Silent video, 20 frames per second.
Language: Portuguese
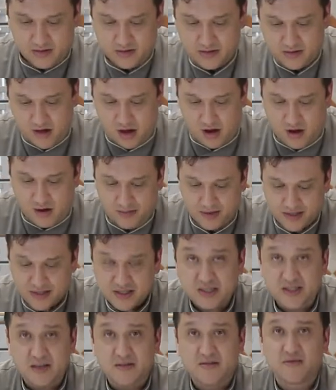não é uma
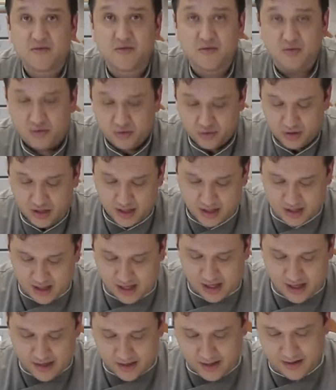massinha dura,
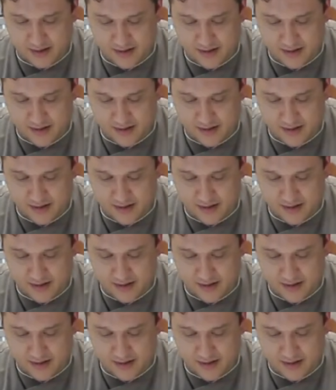tá?